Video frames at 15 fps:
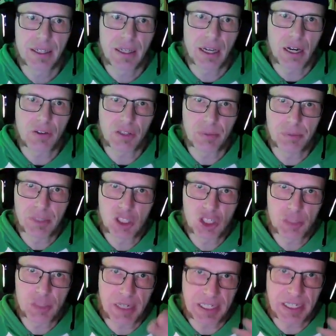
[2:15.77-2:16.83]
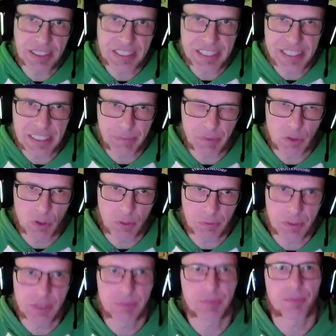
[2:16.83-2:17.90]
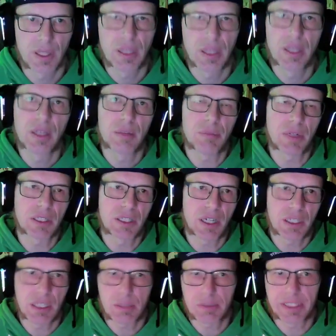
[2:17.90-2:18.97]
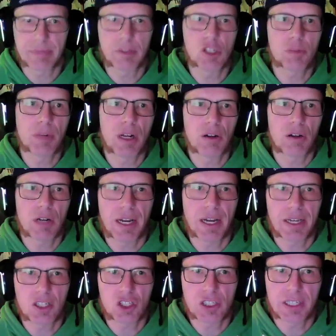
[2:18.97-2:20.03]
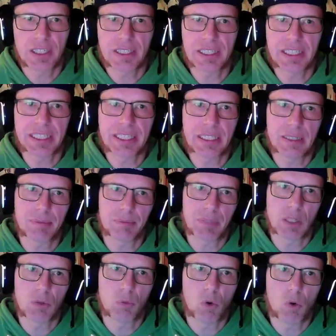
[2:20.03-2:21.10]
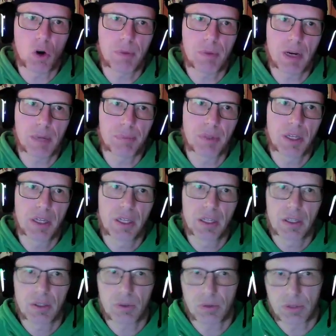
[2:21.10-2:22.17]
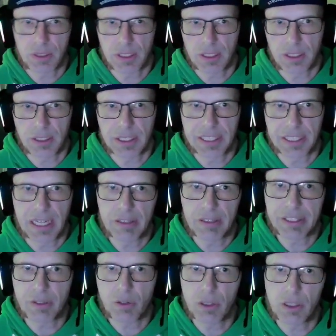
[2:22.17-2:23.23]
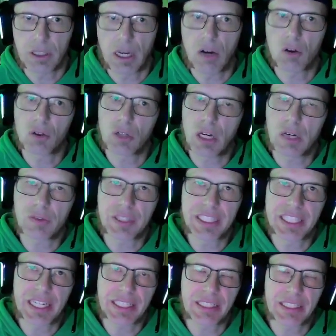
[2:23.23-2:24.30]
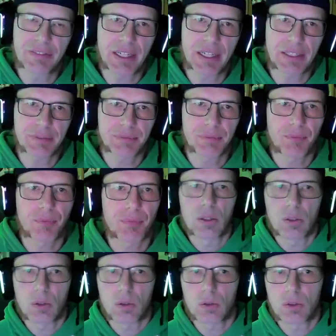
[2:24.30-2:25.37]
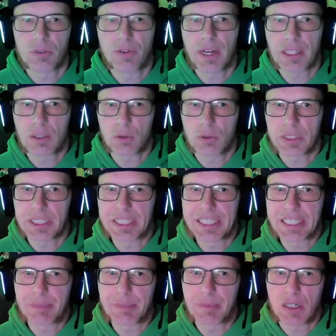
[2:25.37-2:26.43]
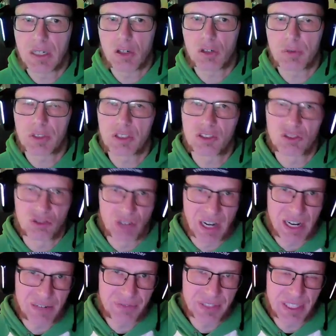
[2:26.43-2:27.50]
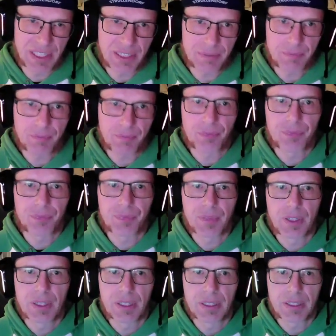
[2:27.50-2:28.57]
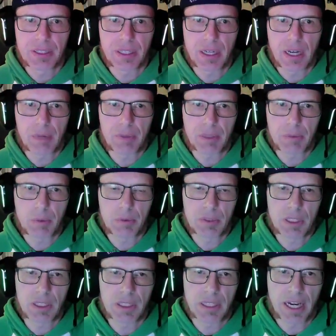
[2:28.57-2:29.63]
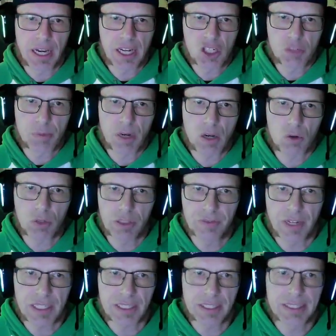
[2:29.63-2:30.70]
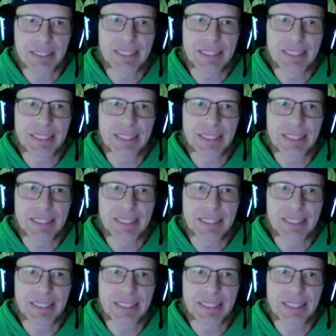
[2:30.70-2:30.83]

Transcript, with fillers: auf dem Bildschirm angezeigt bekommt. Man kann aber zum Beispiel auch einstellen, dass ähm, der Warm-up und äh, das Ausrollen auch noch aufgezeichnet werden. Und weiter unten sieht man auch Drafting. Da habe ich momentan die Einsparung in Watt.